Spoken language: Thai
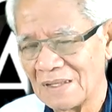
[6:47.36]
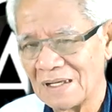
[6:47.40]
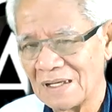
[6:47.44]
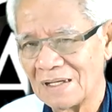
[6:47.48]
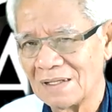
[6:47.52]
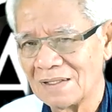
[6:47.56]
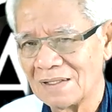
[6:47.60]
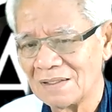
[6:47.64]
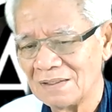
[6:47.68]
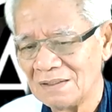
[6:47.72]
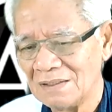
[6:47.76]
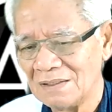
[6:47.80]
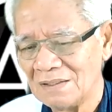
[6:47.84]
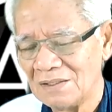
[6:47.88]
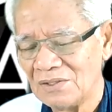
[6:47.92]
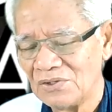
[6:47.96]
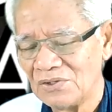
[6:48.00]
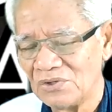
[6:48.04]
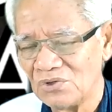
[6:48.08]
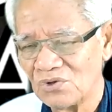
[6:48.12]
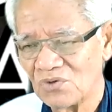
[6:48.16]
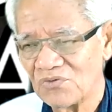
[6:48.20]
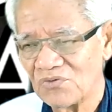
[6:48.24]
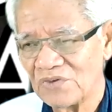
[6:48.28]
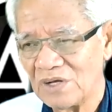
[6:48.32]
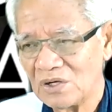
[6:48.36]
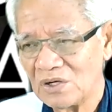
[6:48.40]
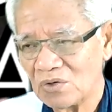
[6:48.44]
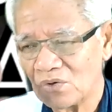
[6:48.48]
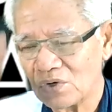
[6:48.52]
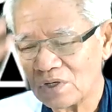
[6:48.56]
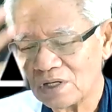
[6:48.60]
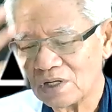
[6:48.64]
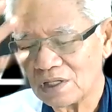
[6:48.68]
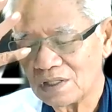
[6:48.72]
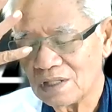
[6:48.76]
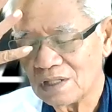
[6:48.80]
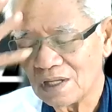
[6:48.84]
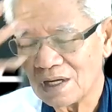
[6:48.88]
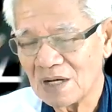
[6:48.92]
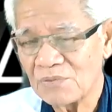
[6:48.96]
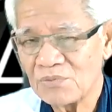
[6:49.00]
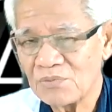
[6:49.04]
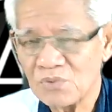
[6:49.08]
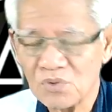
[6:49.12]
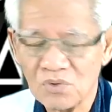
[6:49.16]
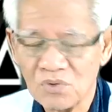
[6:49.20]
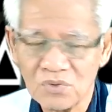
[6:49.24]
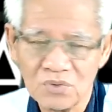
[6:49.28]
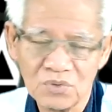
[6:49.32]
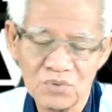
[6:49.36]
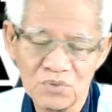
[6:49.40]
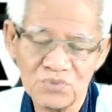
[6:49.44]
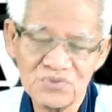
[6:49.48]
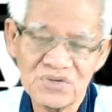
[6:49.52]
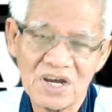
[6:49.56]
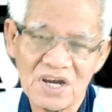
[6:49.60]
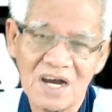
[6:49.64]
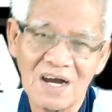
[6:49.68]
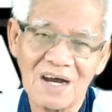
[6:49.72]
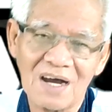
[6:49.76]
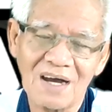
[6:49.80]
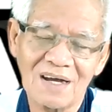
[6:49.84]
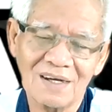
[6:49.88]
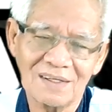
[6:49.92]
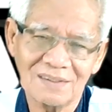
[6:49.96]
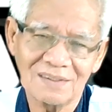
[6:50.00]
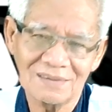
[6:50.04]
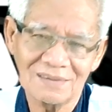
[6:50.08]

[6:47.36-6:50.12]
นะยกเว้นคนในที่รับรู้ช้า